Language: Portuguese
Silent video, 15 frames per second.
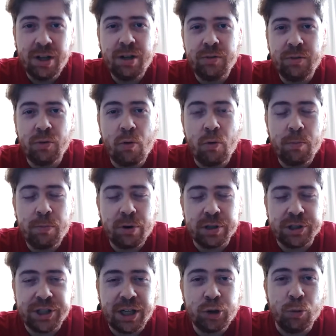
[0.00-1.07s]
ficou um
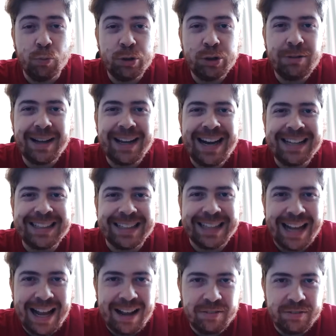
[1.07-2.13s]
projeto muito
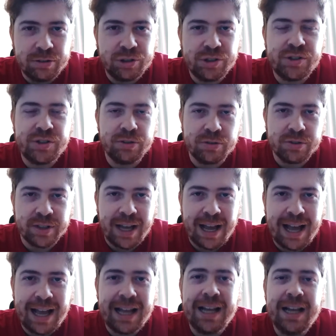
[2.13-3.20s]
agradável de se
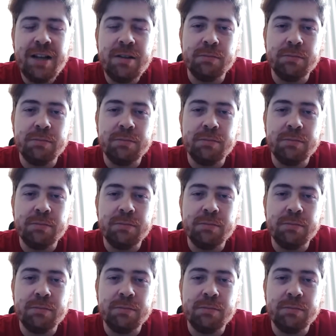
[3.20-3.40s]
usar,